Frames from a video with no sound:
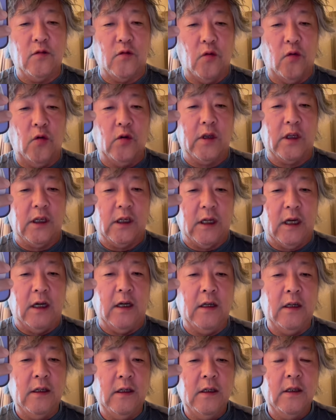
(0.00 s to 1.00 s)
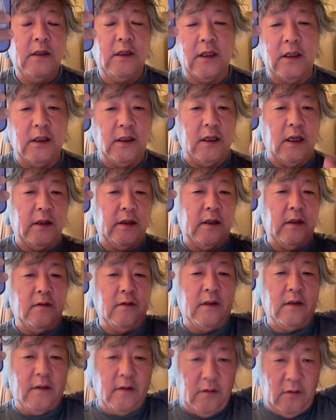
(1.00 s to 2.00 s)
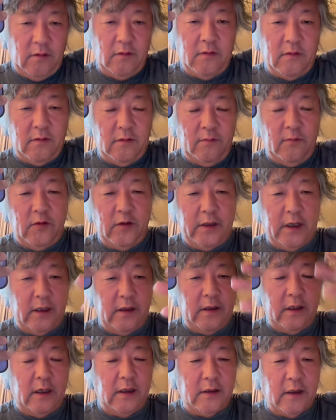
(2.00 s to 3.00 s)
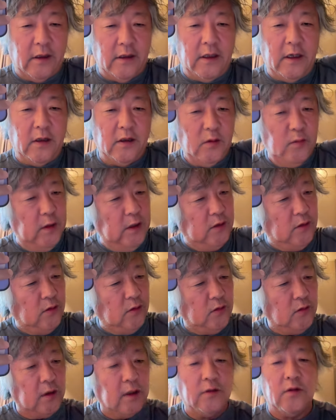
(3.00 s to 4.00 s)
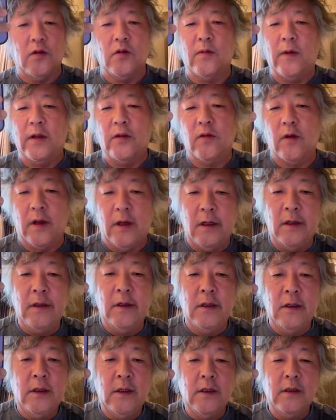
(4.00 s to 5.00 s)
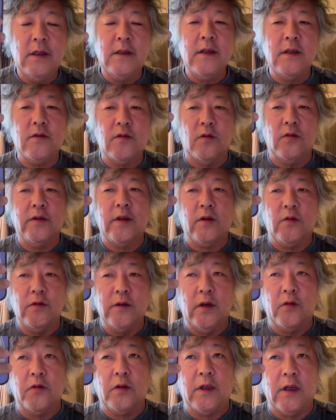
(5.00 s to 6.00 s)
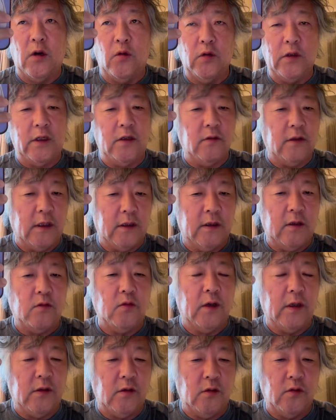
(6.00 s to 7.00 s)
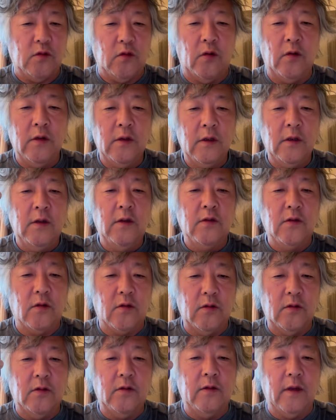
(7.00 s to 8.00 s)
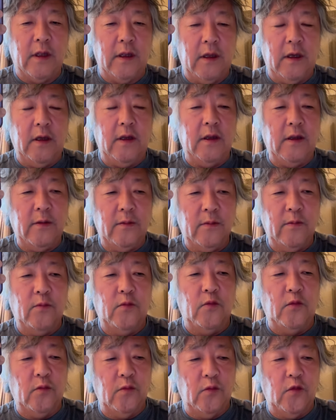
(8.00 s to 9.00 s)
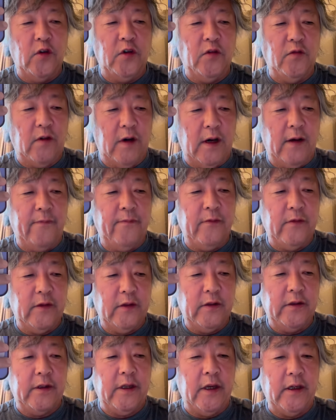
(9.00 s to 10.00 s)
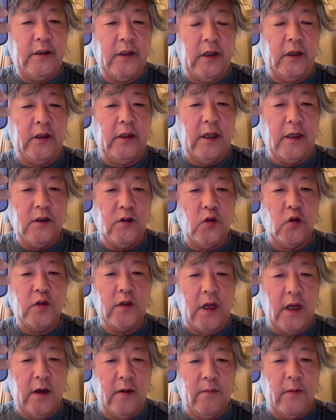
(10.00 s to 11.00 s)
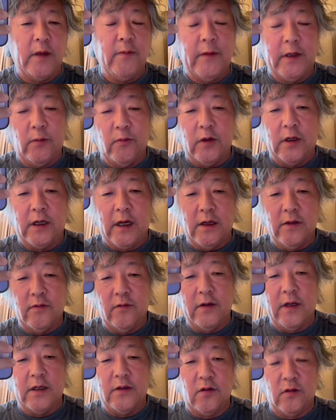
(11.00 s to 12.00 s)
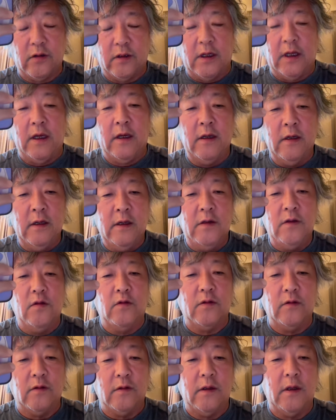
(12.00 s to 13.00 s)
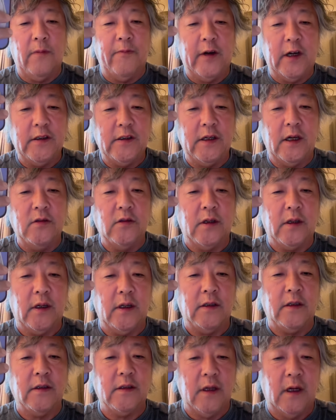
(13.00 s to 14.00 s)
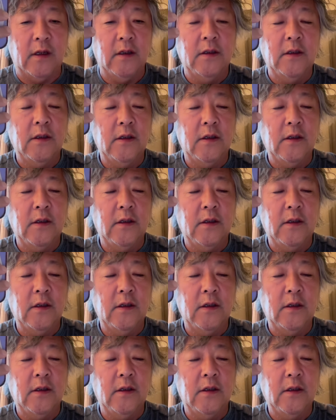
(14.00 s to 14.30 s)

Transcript: ごく大きな木になってるんですけどもう高さ200メートルとかそういうのもあるのかななぜそのセコイアの木が大きくなってるのかっていうとそこの、えー、森は定期的に炎上して、まあ、今でもカリフォルニア州ってよく山火事が合うじゃないですか